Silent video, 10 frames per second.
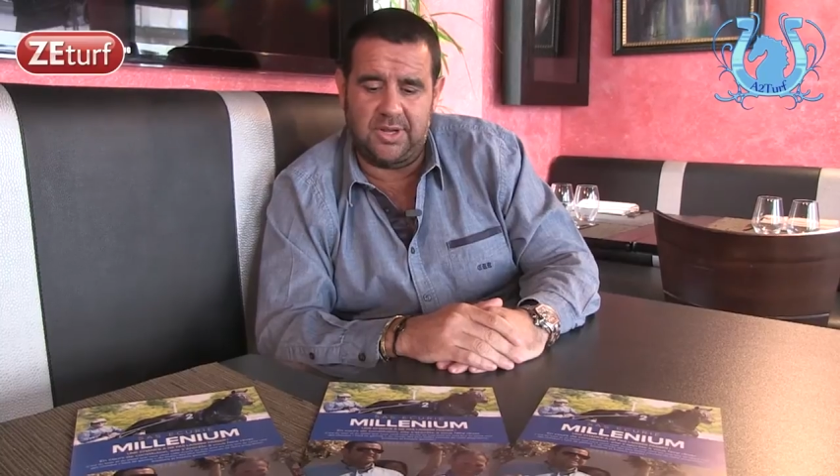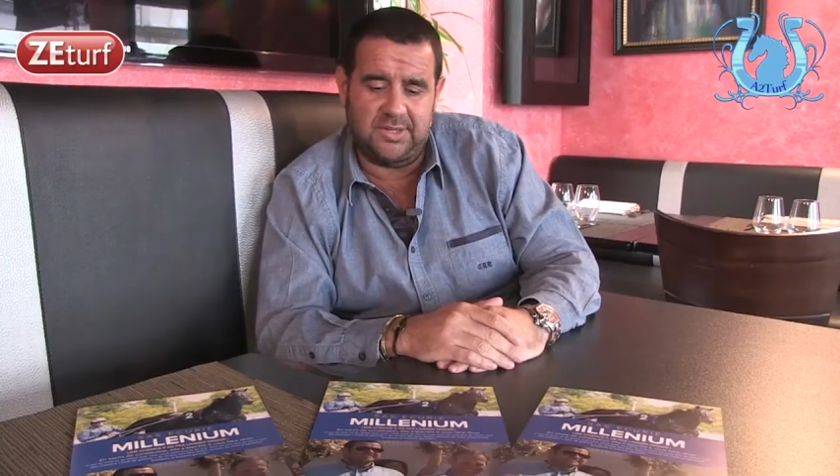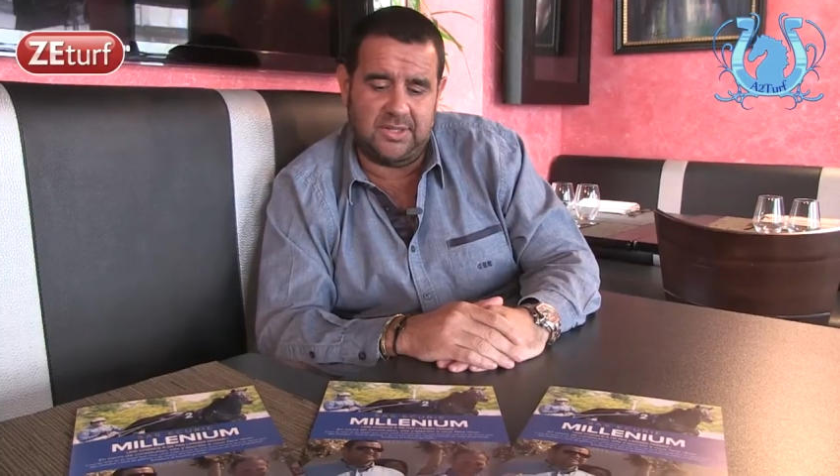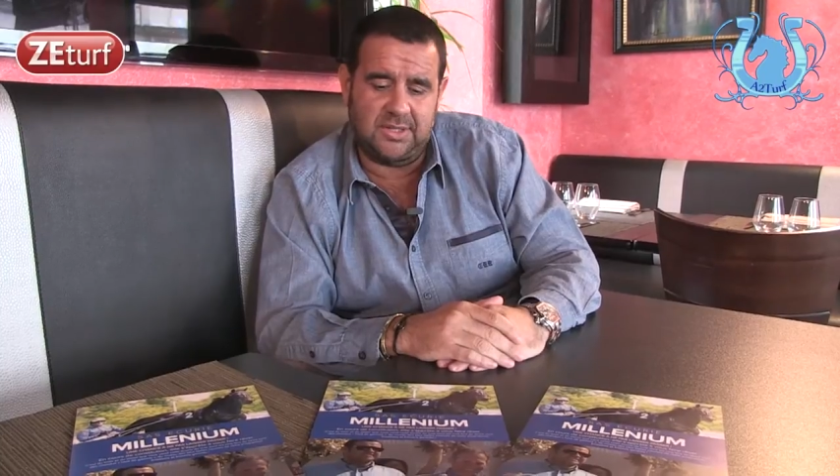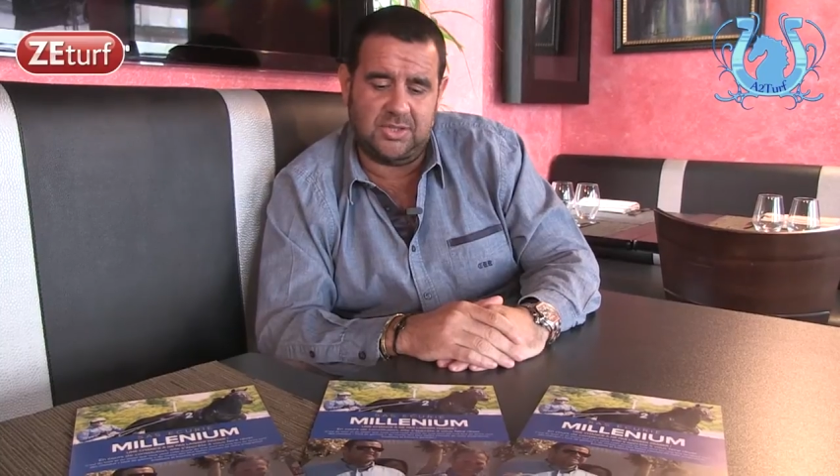un
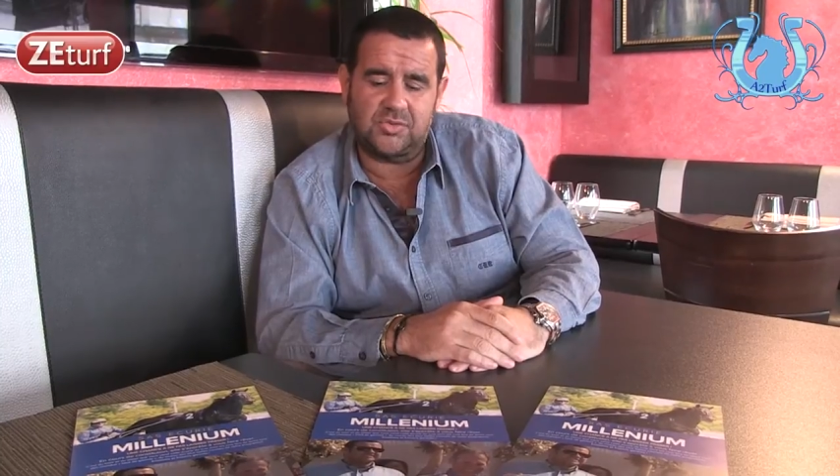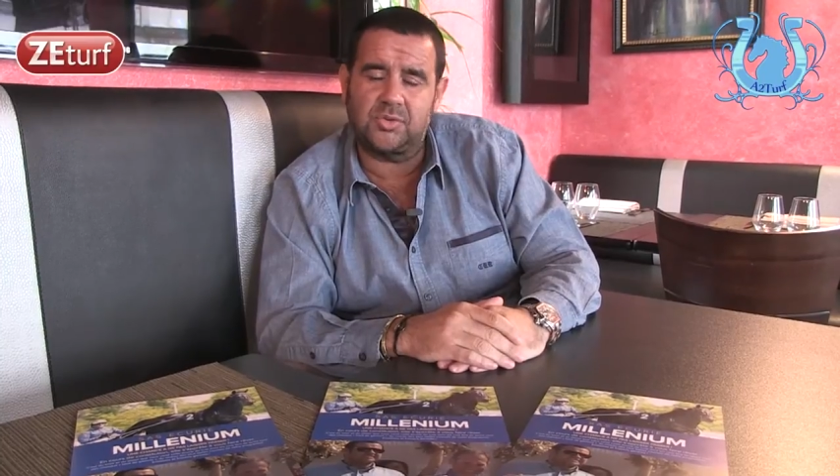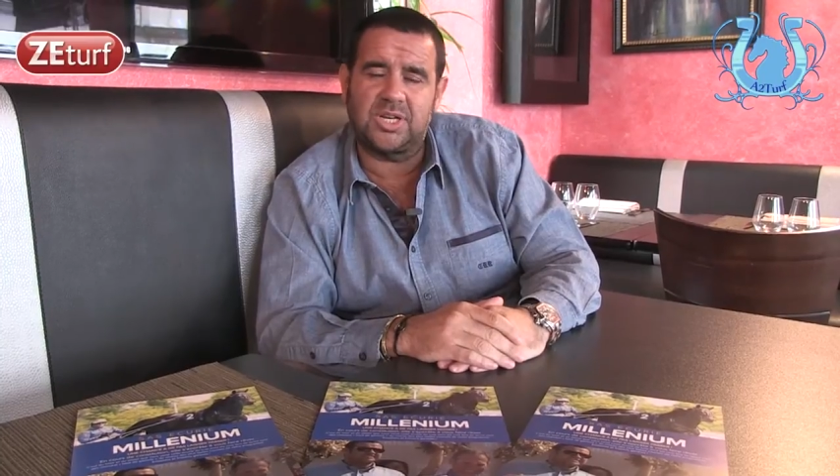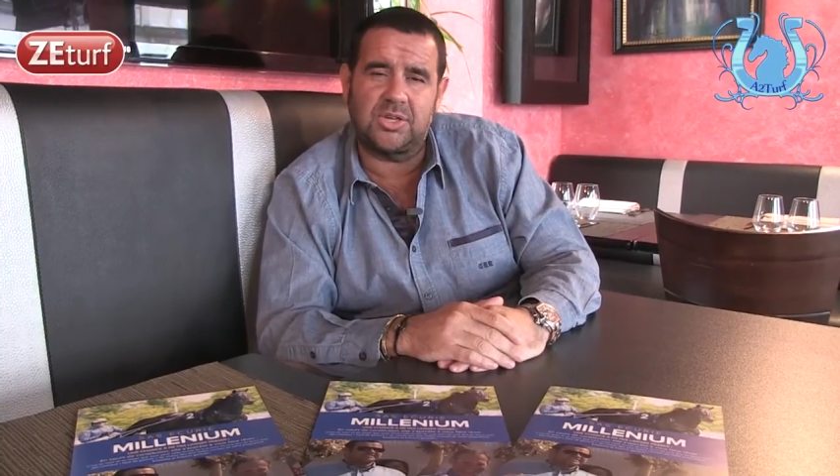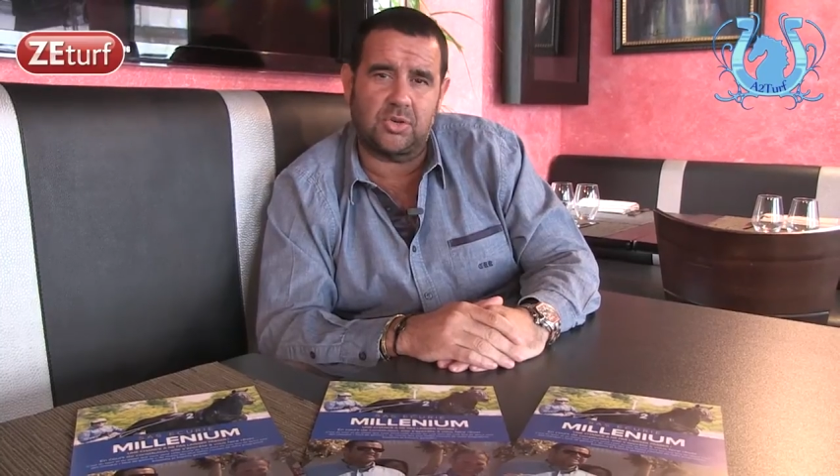des
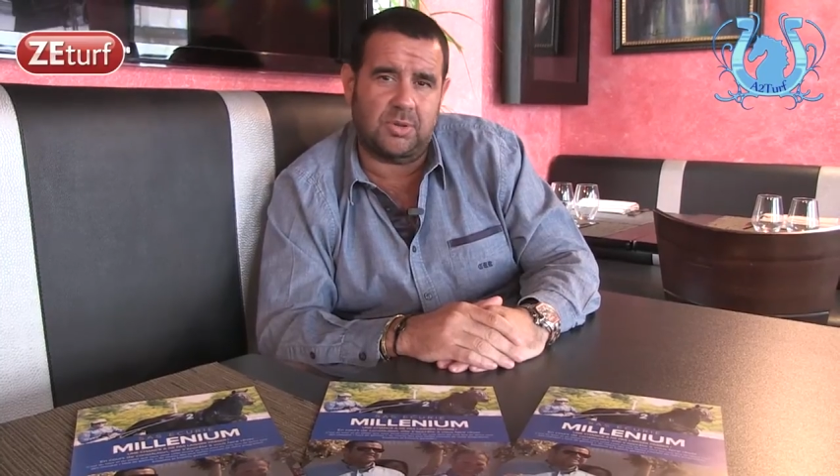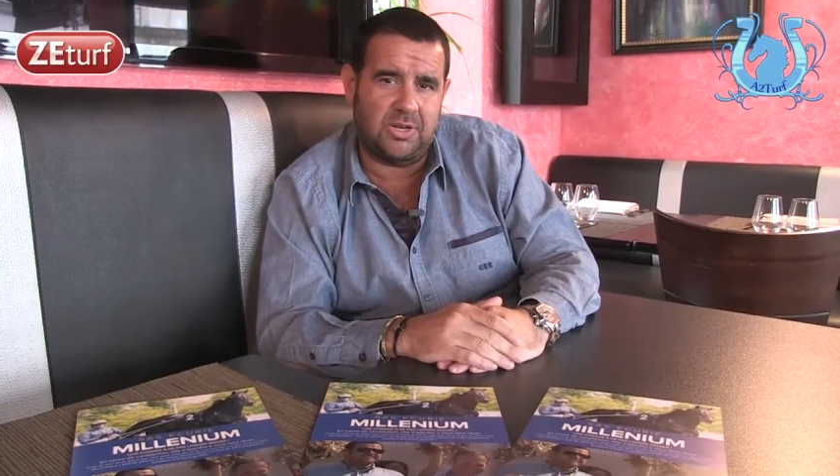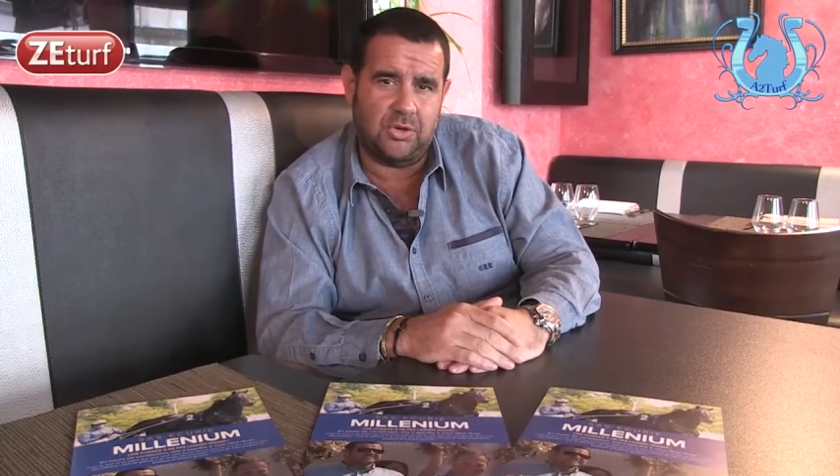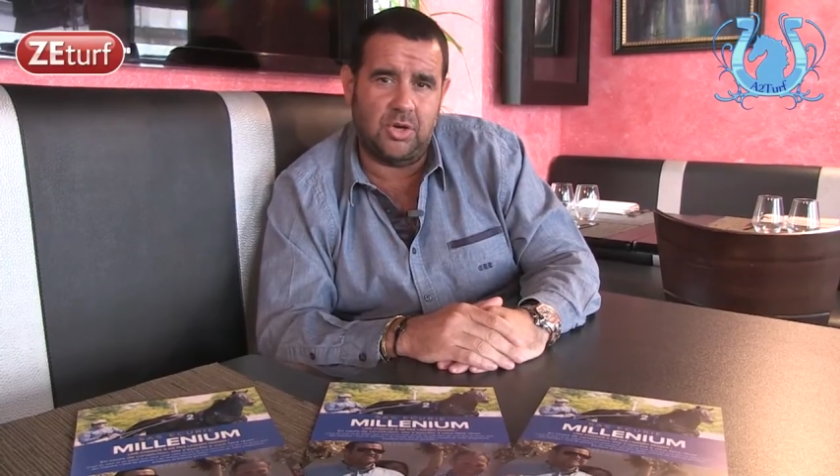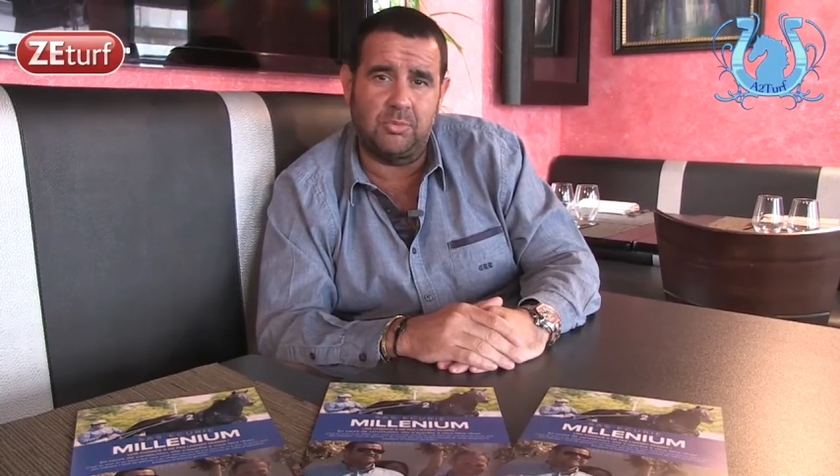chevaux de l'écurie
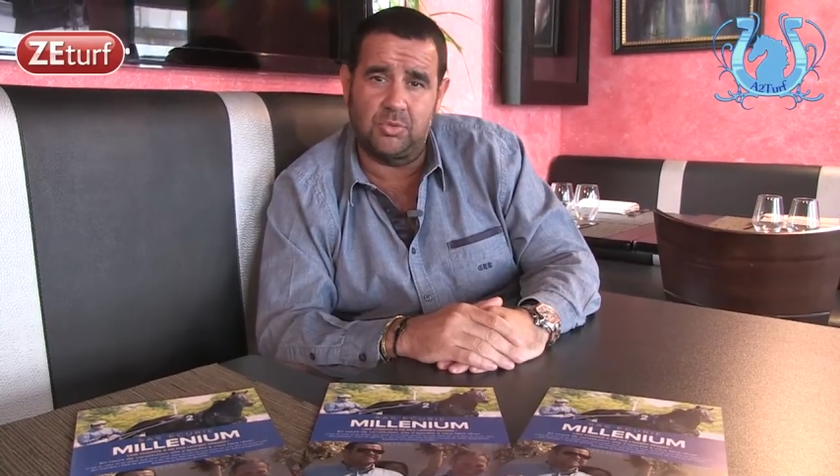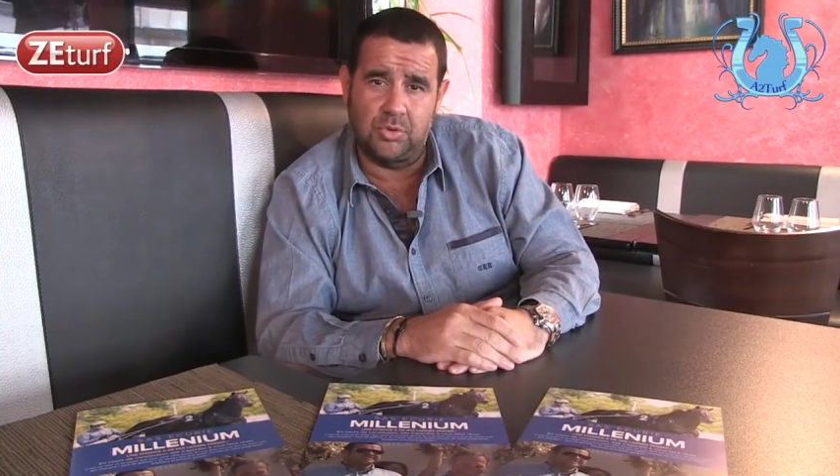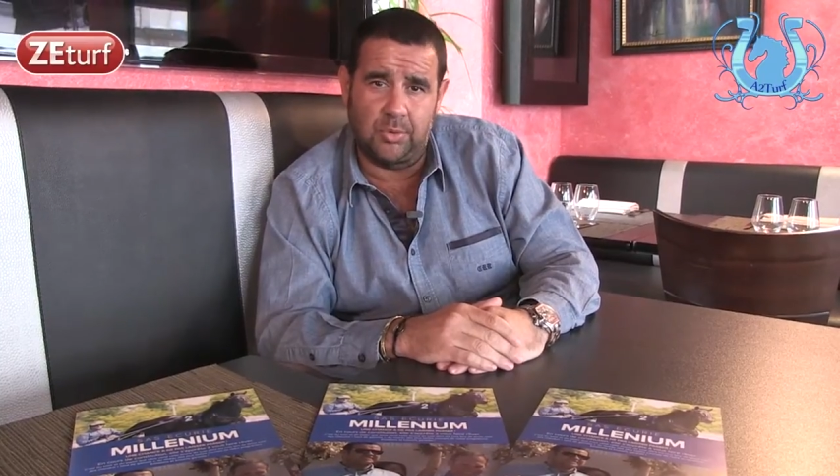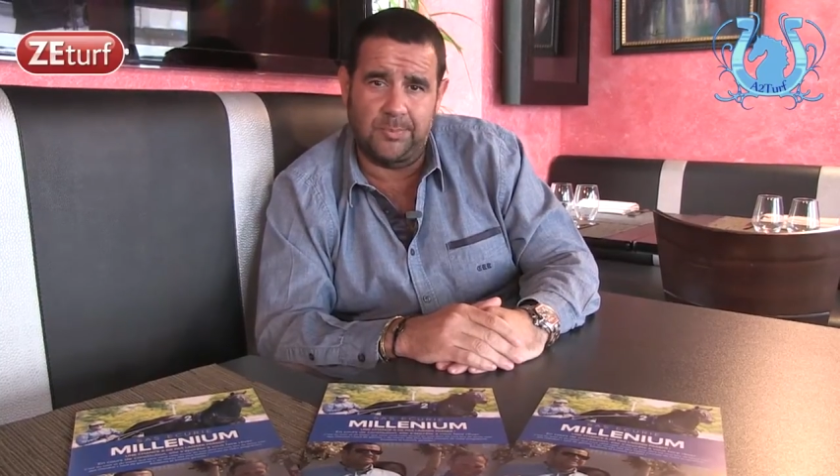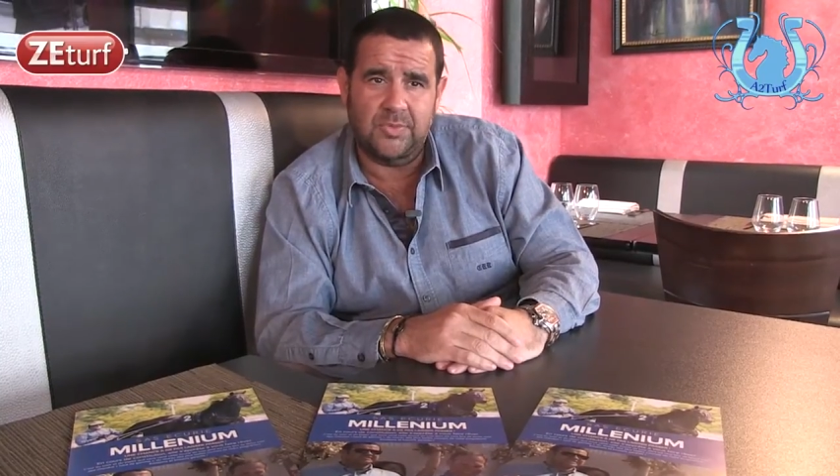Millennium ou non